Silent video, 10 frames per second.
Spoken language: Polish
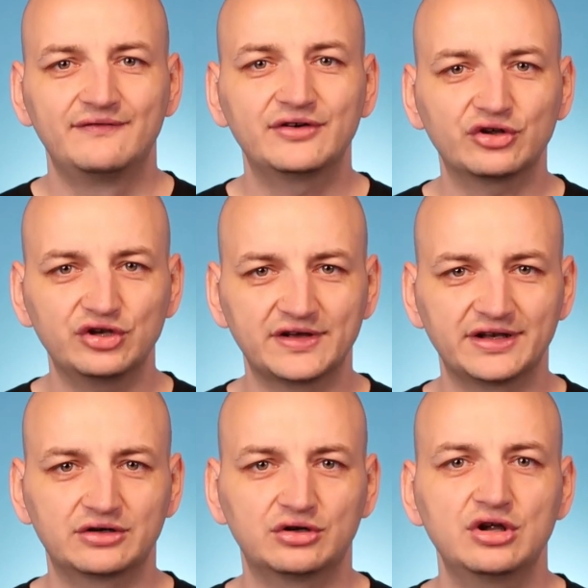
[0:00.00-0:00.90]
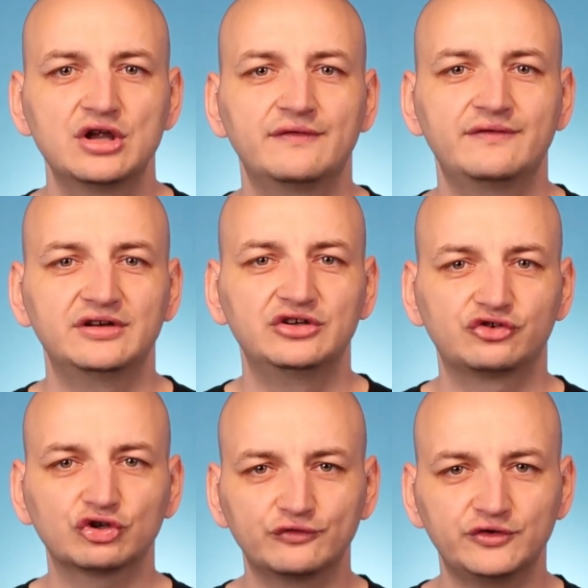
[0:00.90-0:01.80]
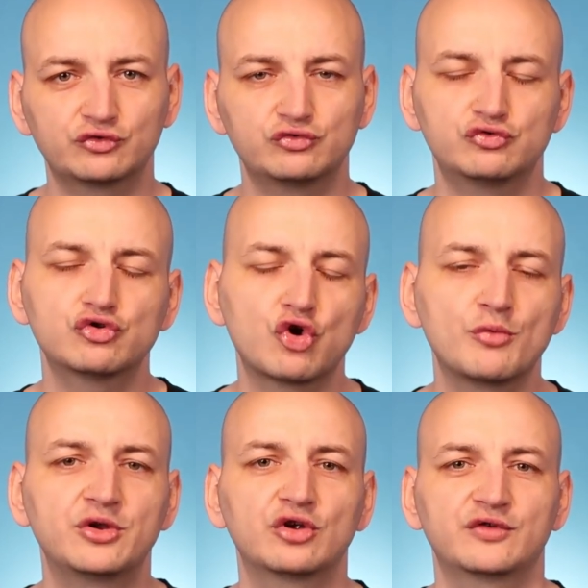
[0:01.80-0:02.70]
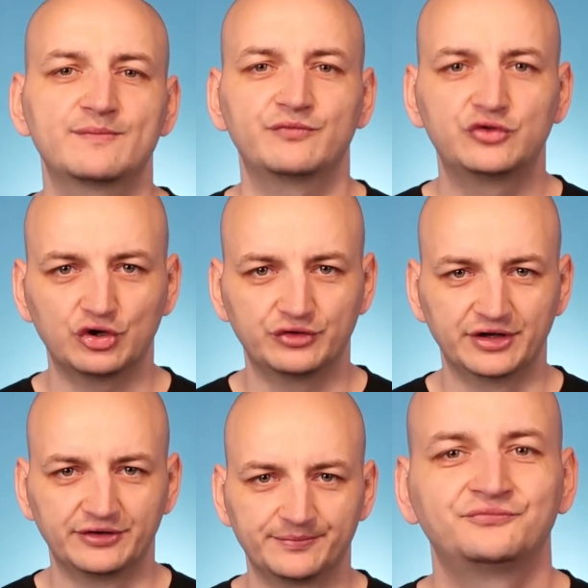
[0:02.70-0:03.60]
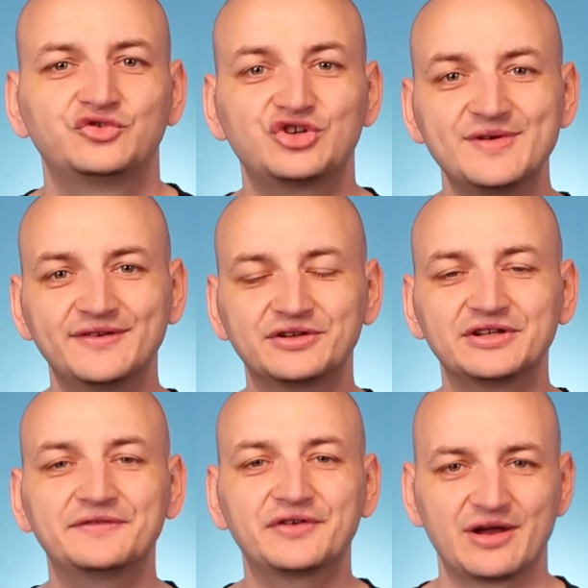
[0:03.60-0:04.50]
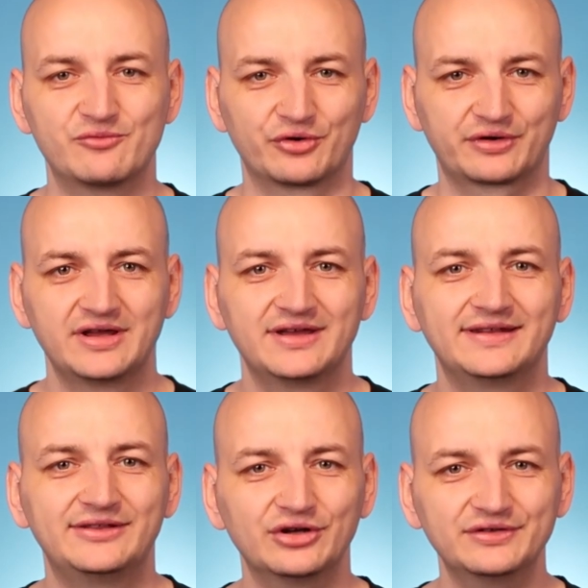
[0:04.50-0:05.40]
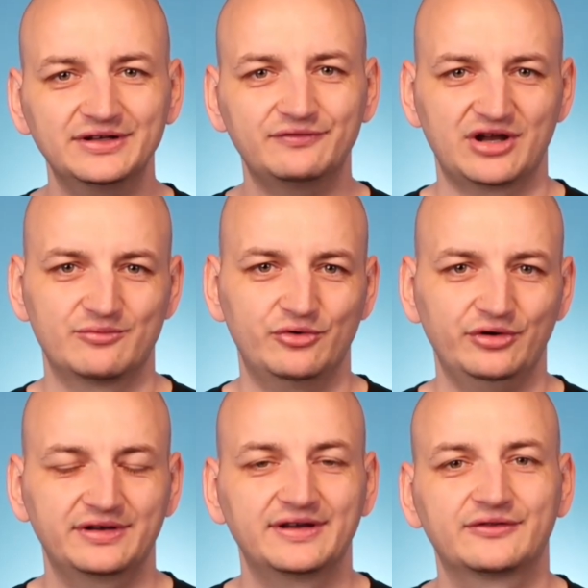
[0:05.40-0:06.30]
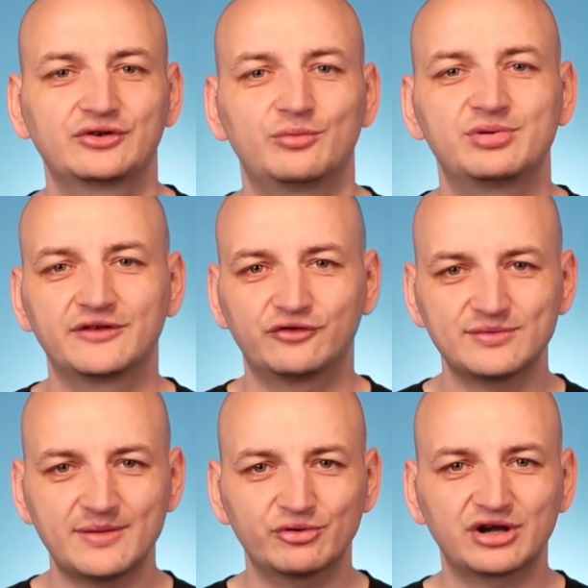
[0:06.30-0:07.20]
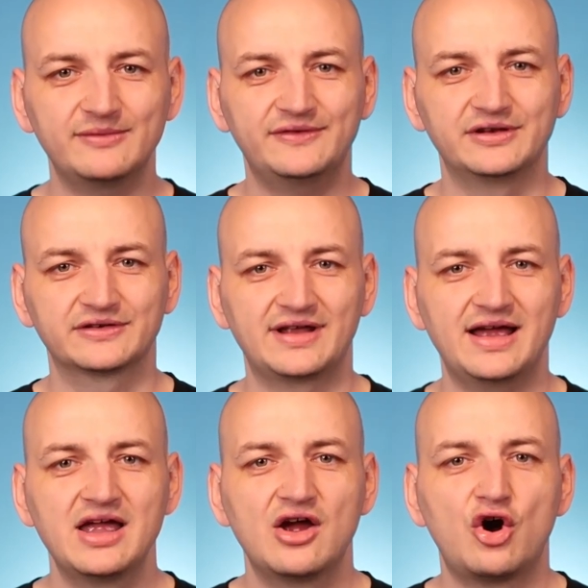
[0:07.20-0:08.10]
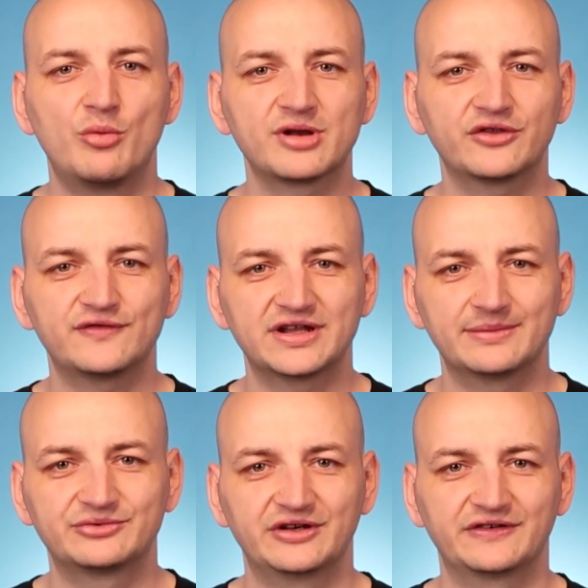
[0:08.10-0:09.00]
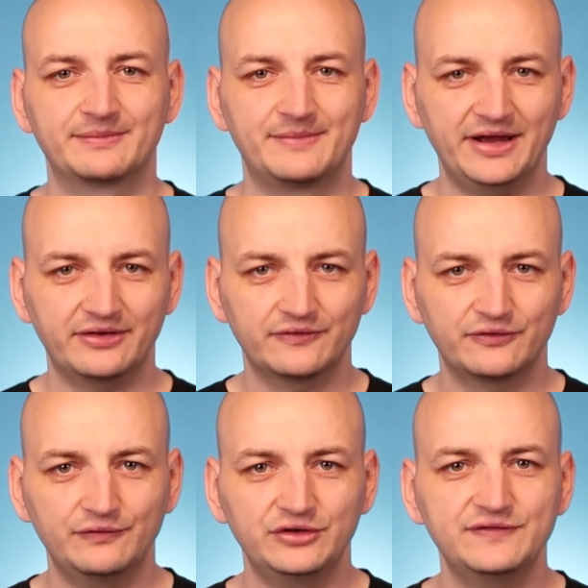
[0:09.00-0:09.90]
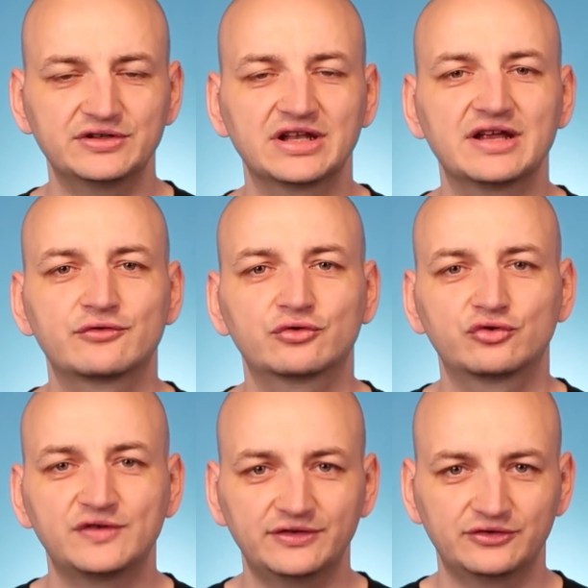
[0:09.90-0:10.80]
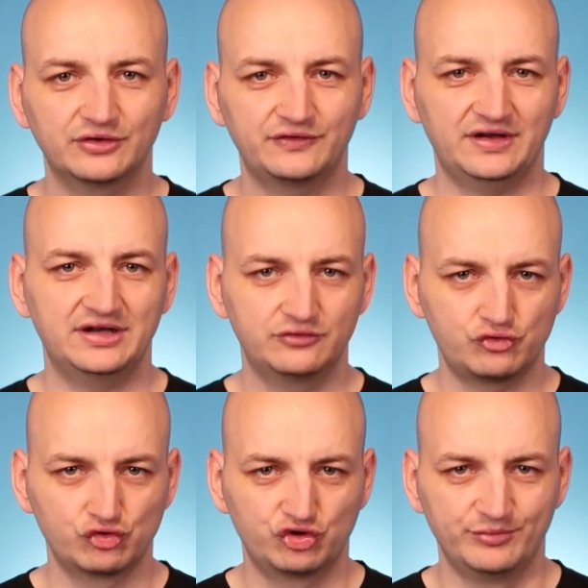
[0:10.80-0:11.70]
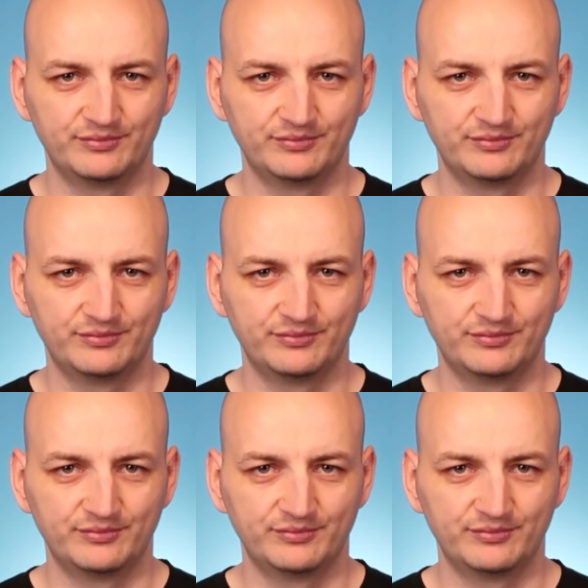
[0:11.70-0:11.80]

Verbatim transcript: wykonywanego w środowisku uruchomieniowym .NET. Czym jest .NET Framework? .NET Framework jest to platforma programistyczna opracowana przez Microsoft i wydana w roku 2002.